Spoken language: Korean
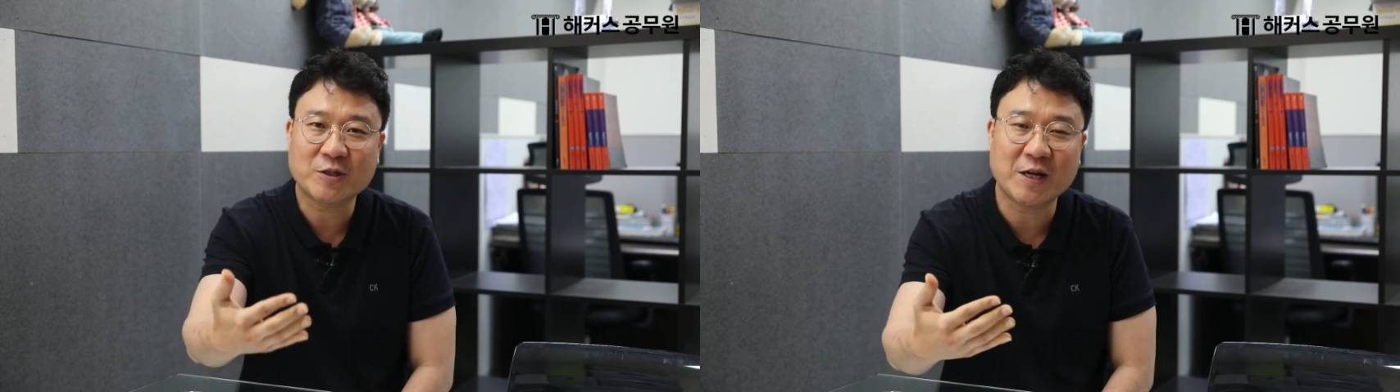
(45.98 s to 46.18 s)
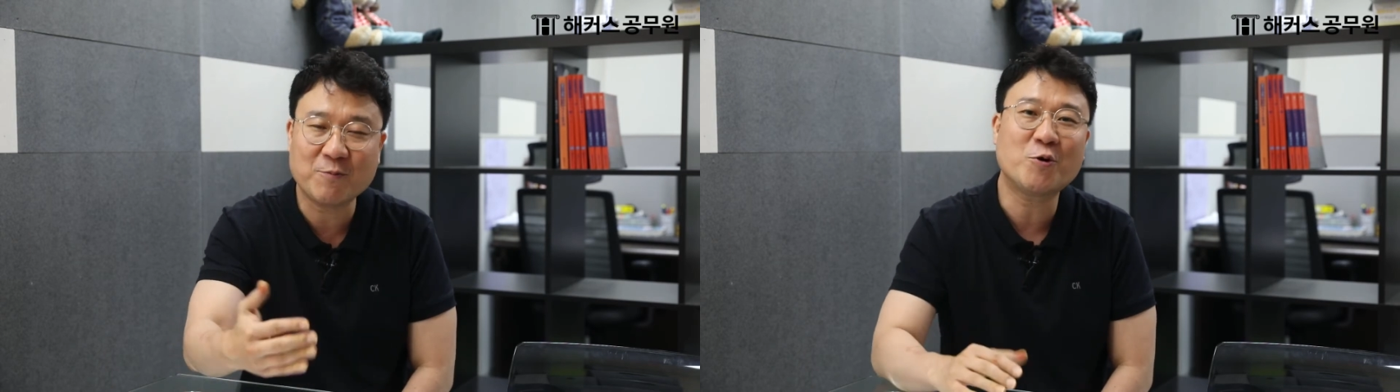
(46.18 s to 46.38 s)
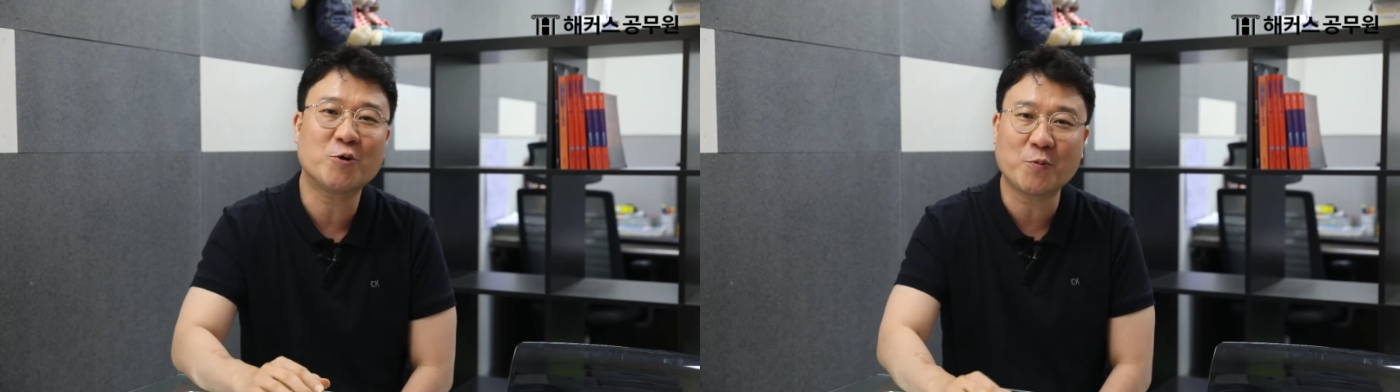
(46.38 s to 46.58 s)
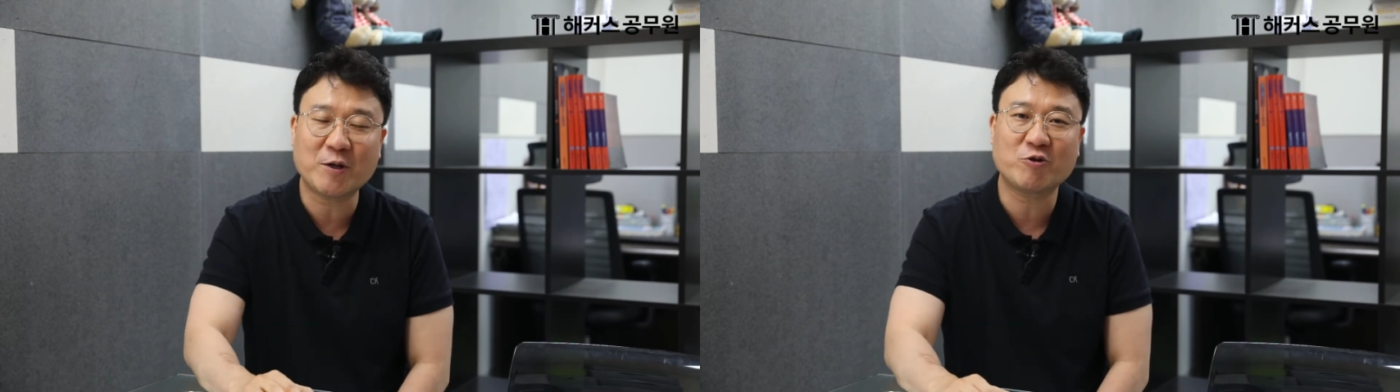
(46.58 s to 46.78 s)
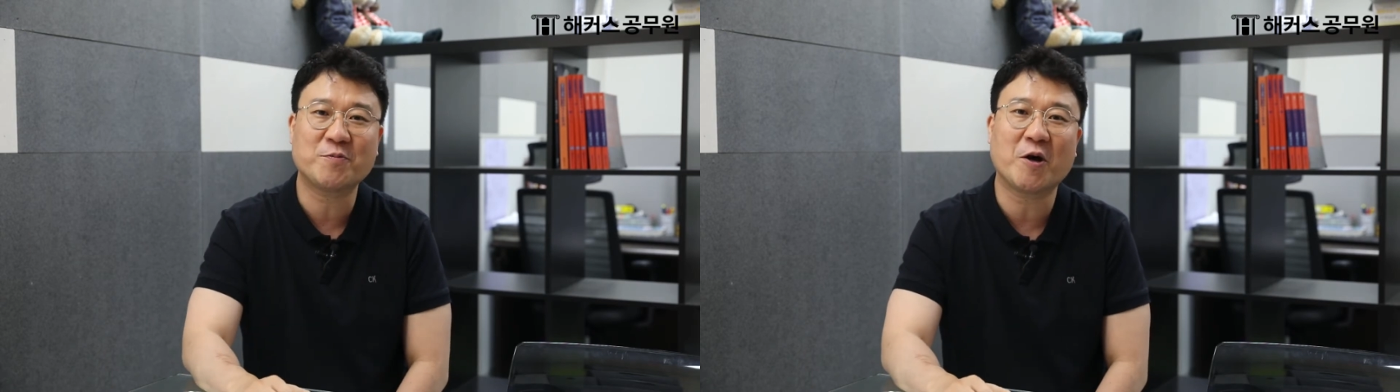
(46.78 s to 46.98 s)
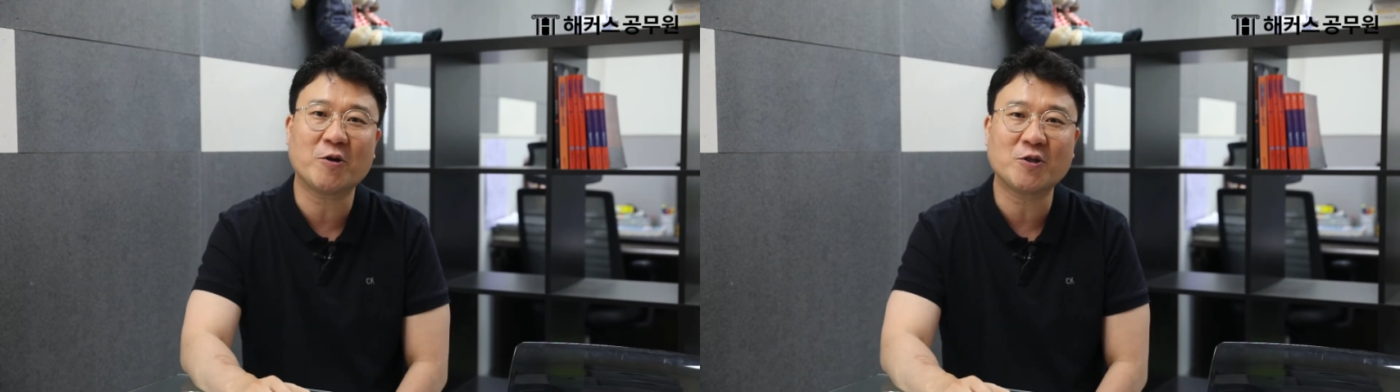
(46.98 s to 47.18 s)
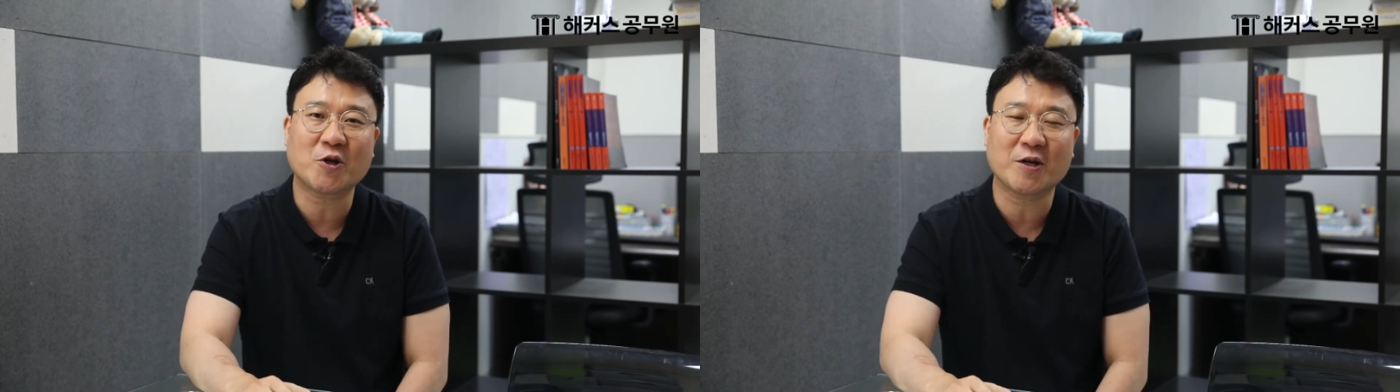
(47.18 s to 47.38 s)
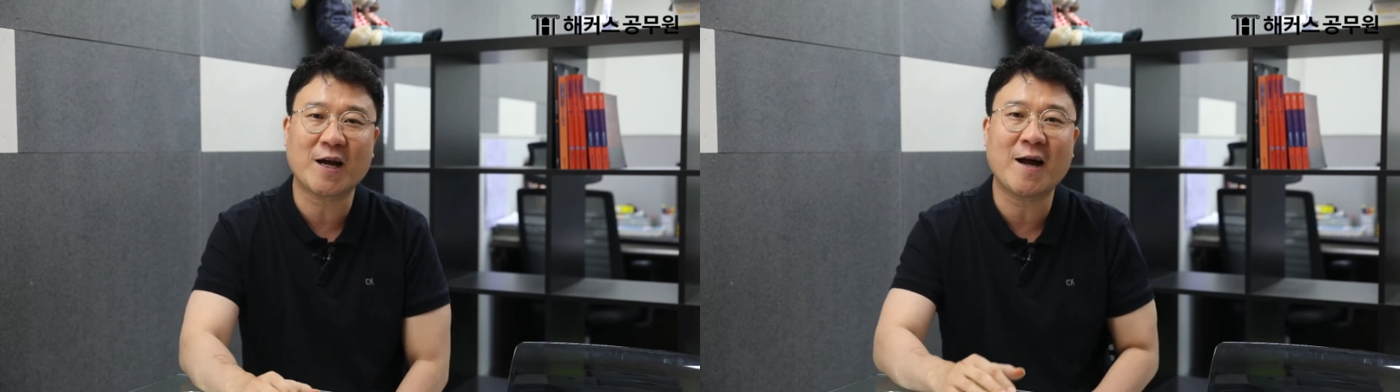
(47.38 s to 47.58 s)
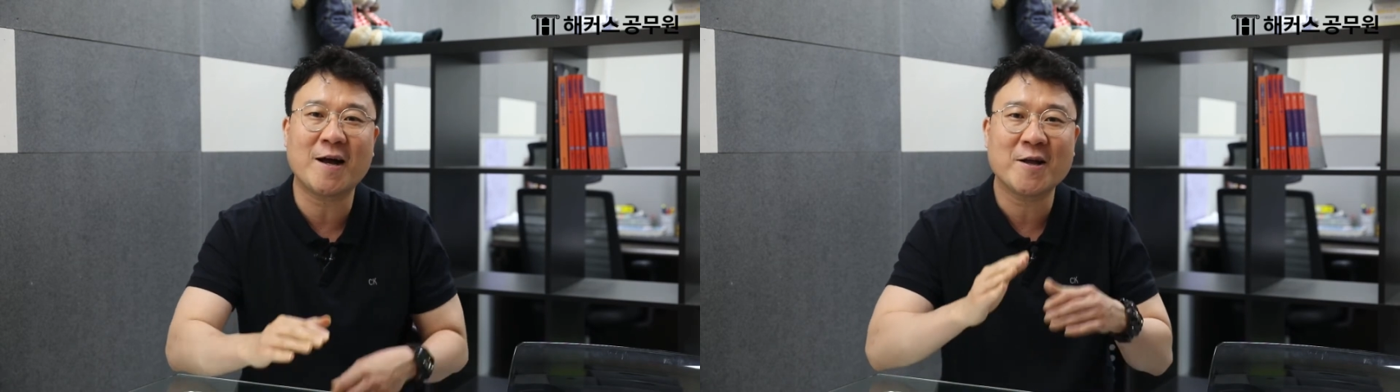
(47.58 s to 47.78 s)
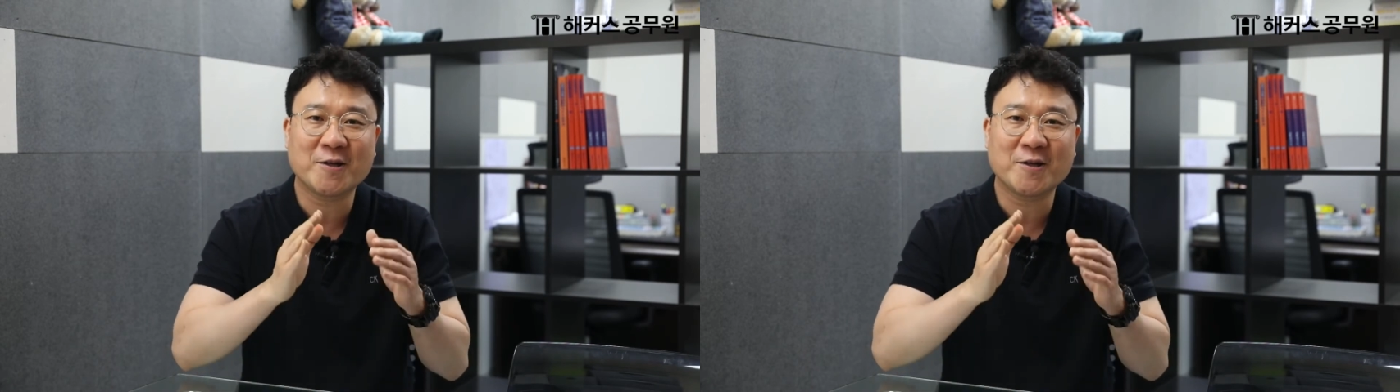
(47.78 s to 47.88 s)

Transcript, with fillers: 질문을 좀 해주시면 저희가